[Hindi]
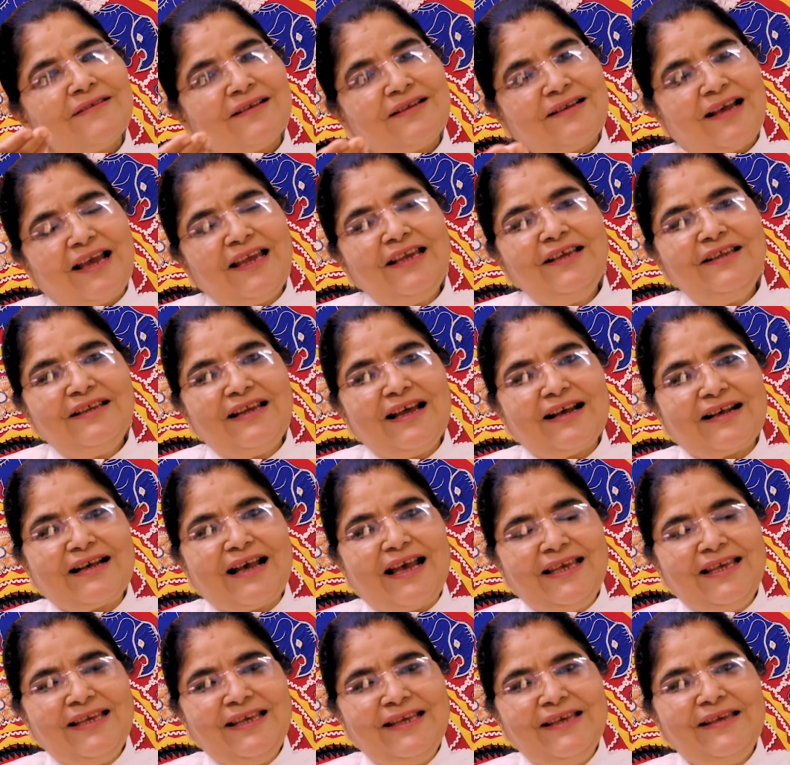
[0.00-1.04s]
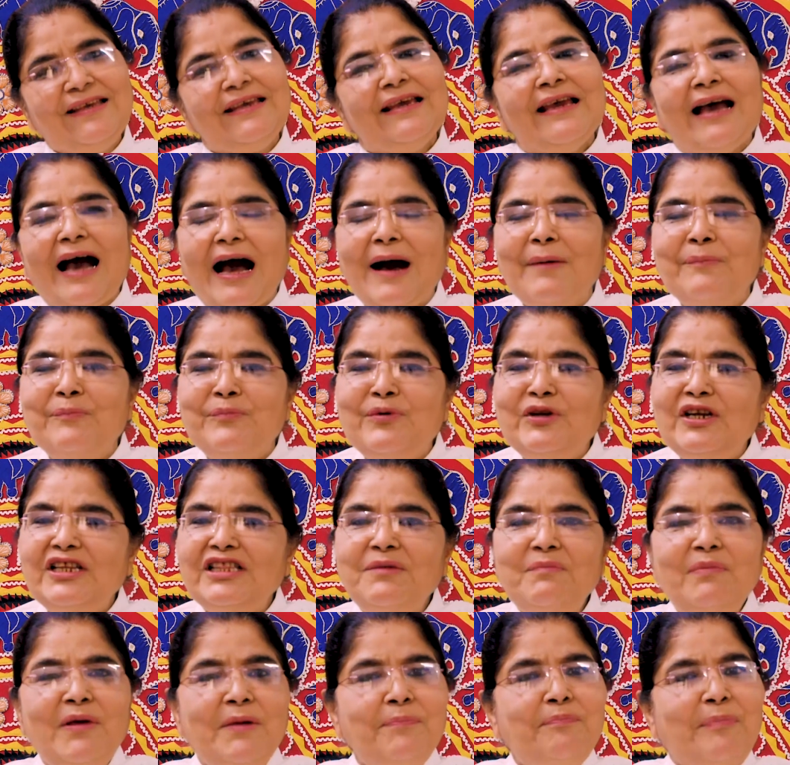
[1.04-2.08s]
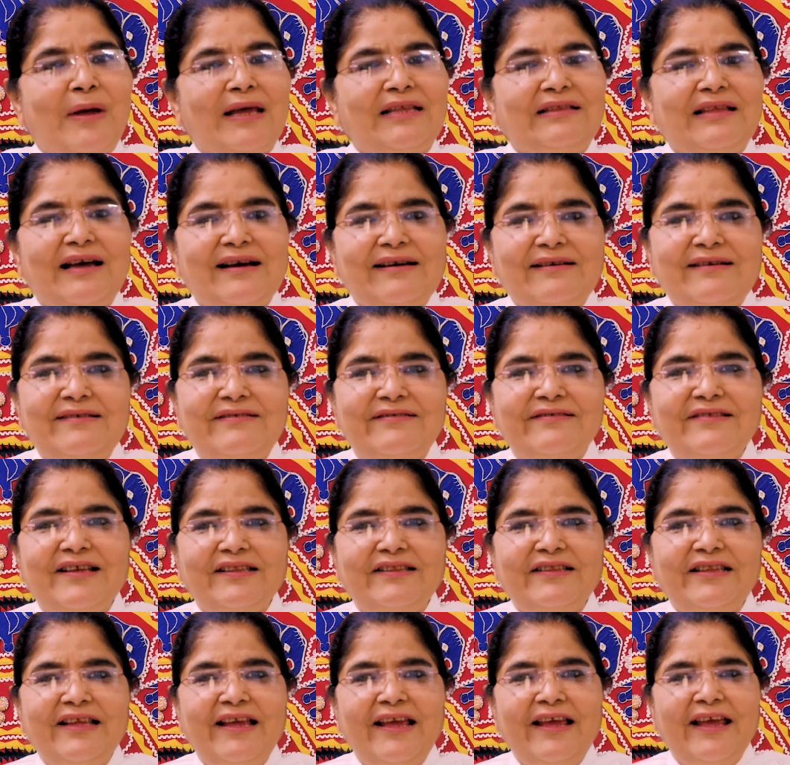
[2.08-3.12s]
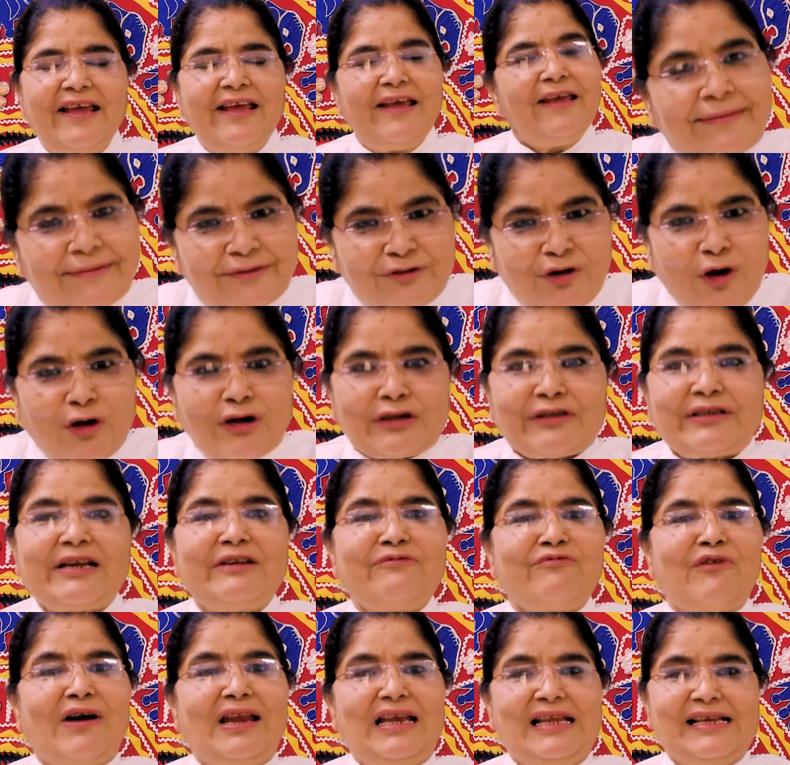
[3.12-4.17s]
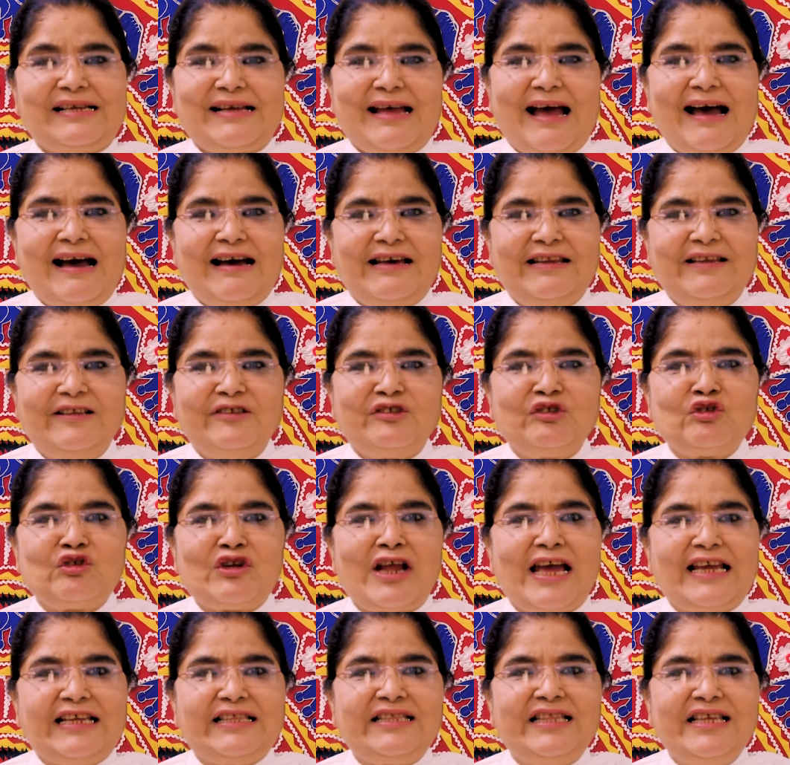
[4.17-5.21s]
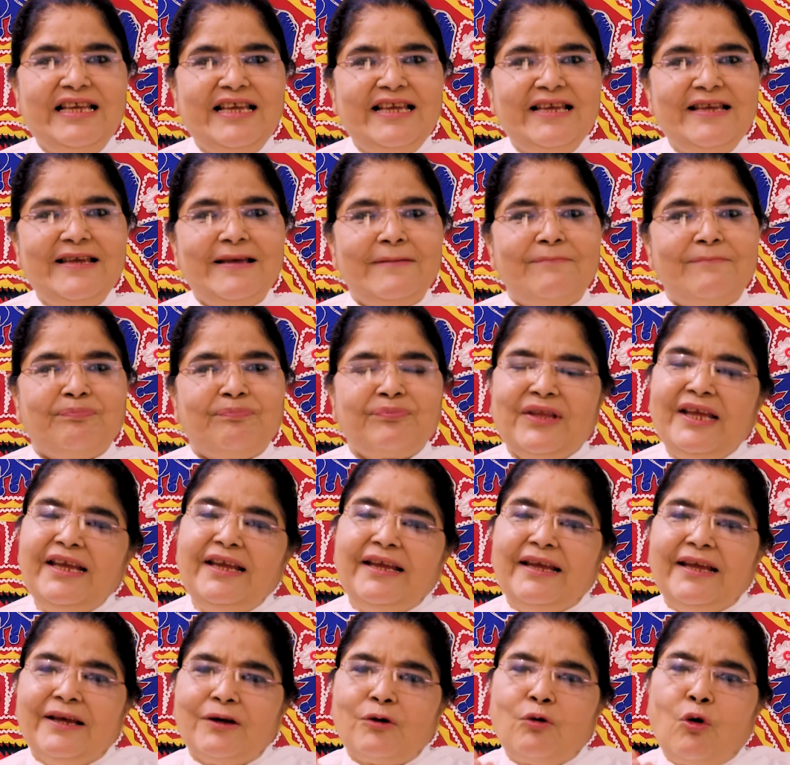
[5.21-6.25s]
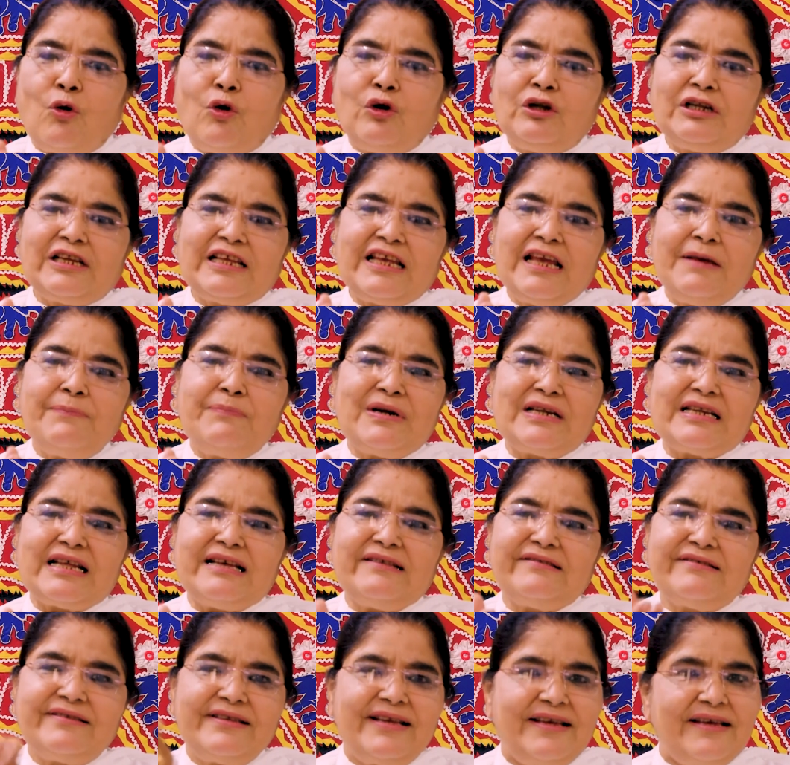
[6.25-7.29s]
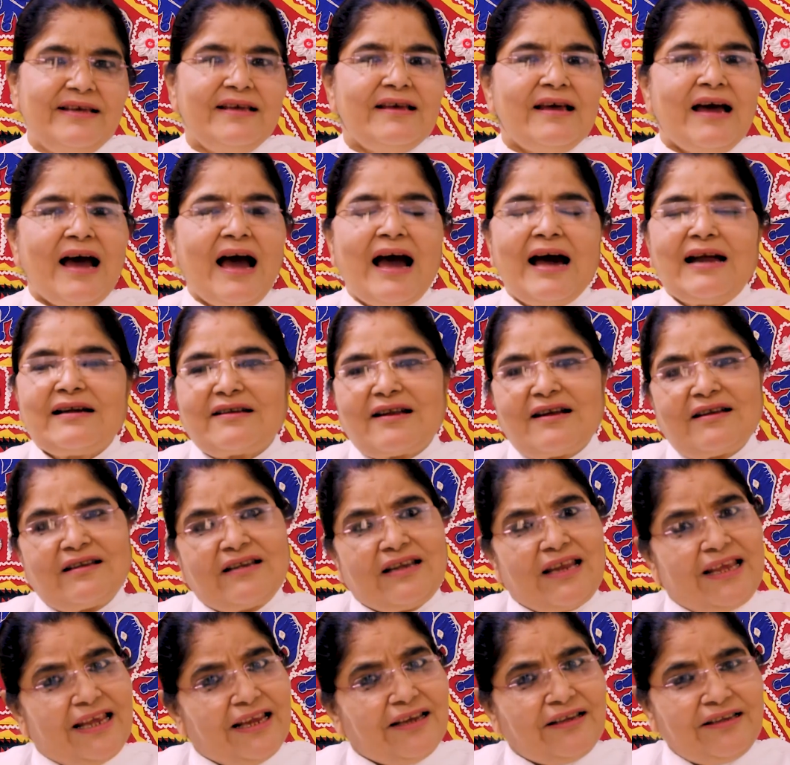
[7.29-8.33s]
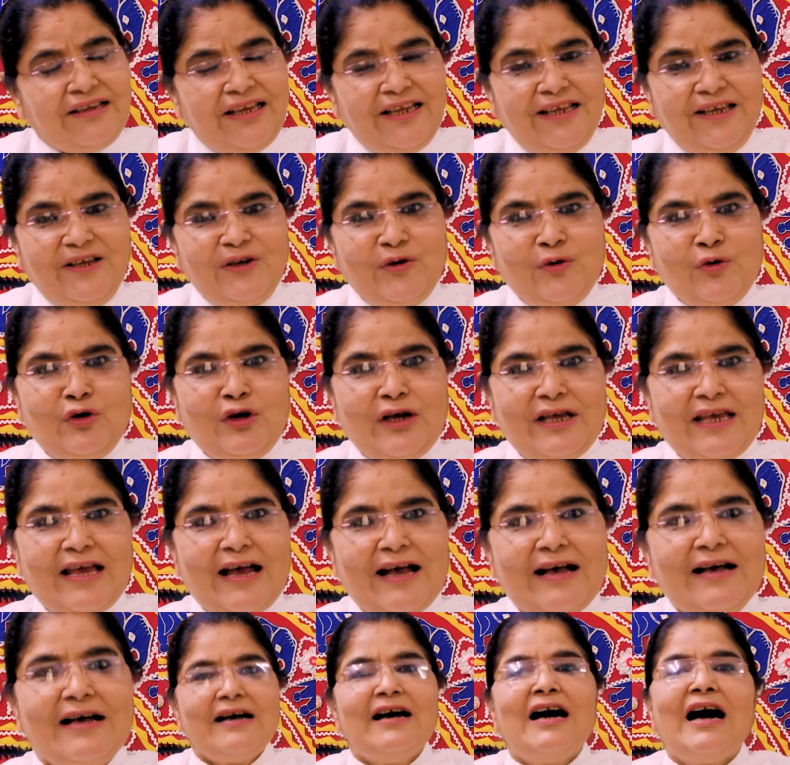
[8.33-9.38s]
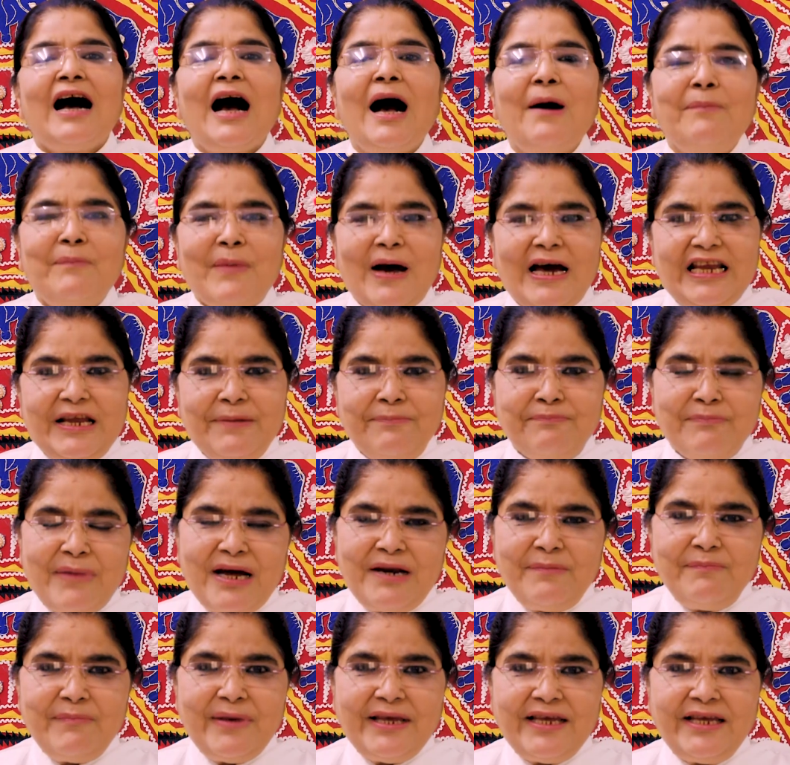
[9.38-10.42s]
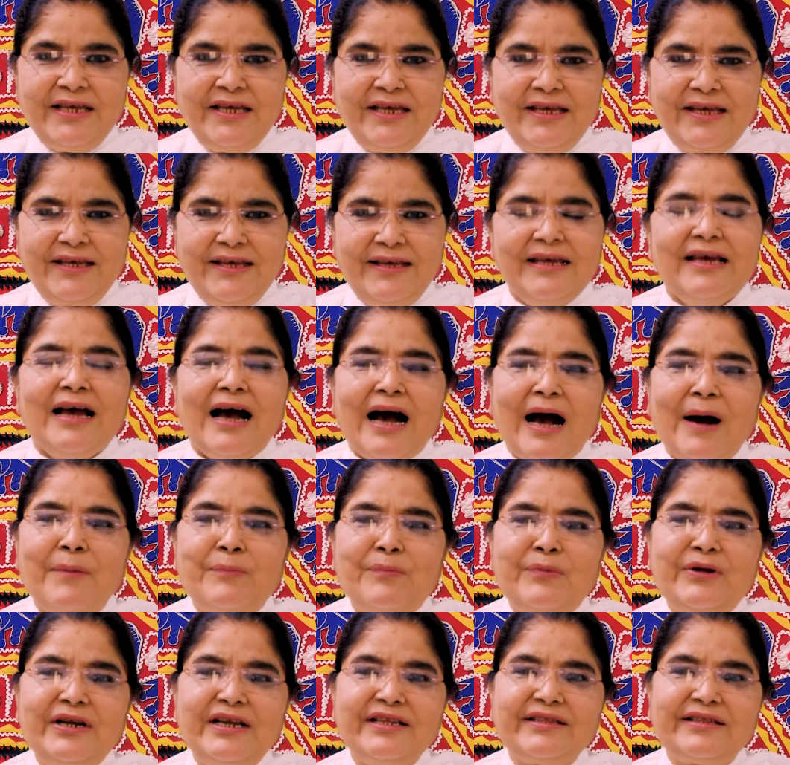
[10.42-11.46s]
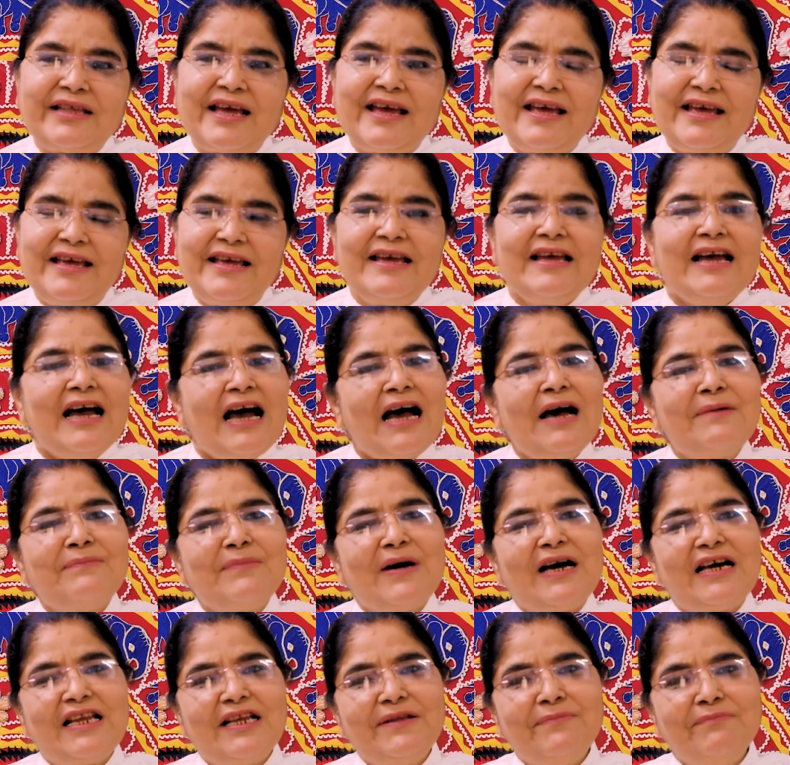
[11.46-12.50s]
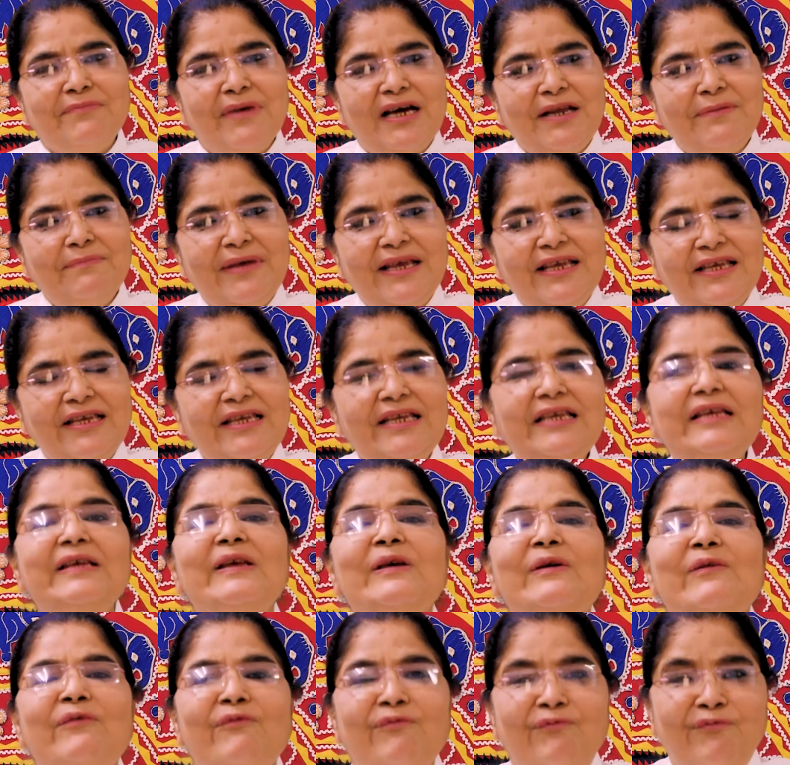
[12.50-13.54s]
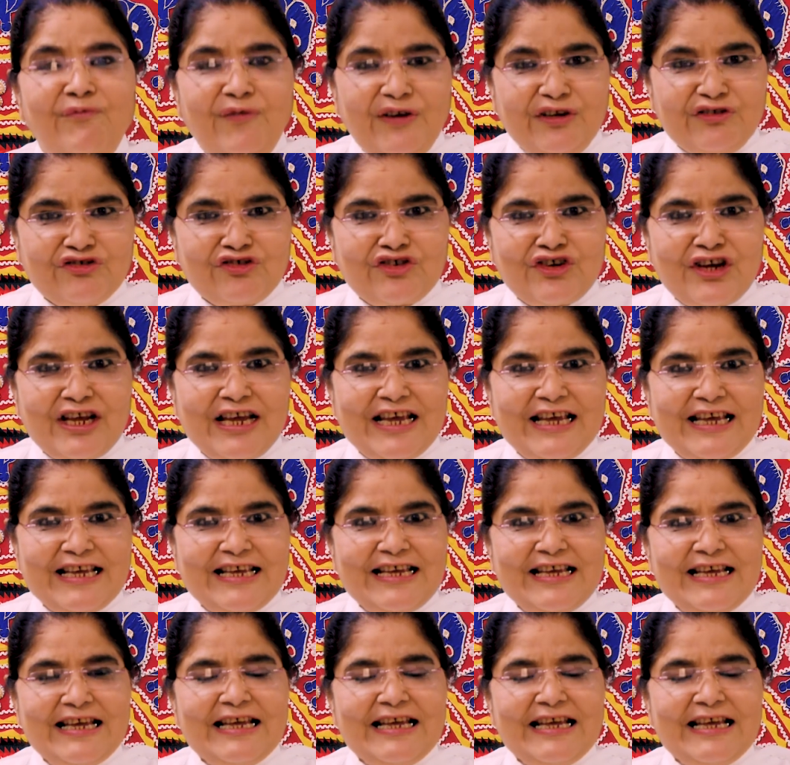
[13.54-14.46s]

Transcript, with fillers: कहीं ना कहीं अमृत भी पैदा कर सकते हैं डॉक्टर वाली कहानी सुनाई थी कि कोट के बटन से हार्ट अटैक ठीक हो गया हमारे मन में ही अमृत है हमारे मन में ही विष है